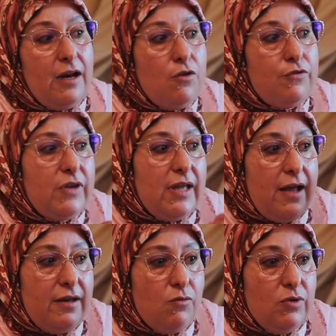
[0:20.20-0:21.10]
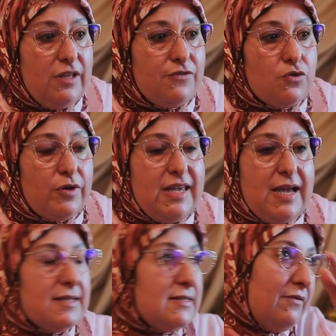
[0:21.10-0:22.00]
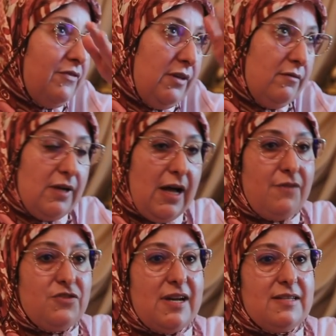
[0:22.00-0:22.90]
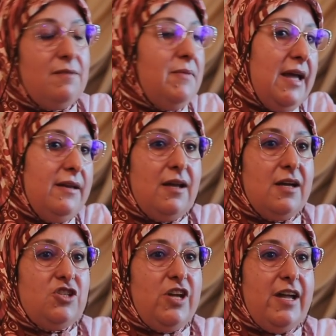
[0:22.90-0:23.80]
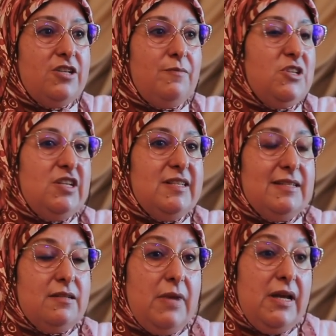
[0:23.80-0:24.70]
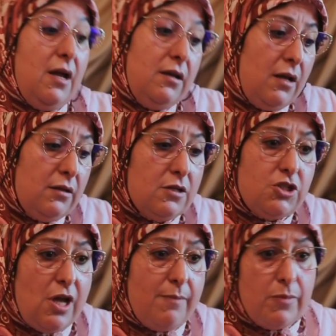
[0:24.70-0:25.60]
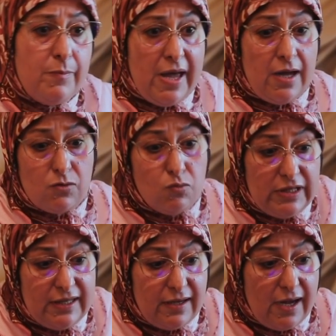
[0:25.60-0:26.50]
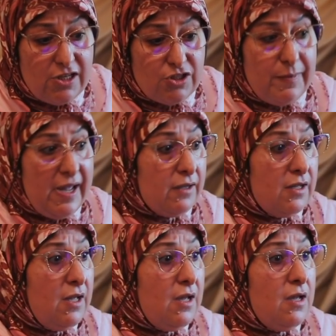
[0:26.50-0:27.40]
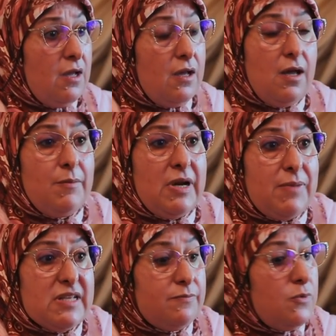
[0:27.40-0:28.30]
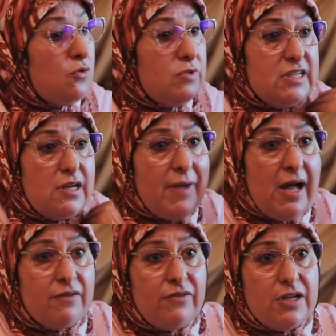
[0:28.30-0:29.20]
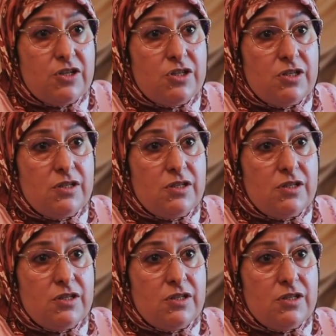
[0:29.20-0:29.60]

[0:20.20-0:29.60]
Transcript: لو في ان ولدي في تركيا صافي عرفت راسي بان شي حاجه ماشي تا تما لان شاب معاك ولدك عايش معاك عمل باسبور وانت ما عارفاش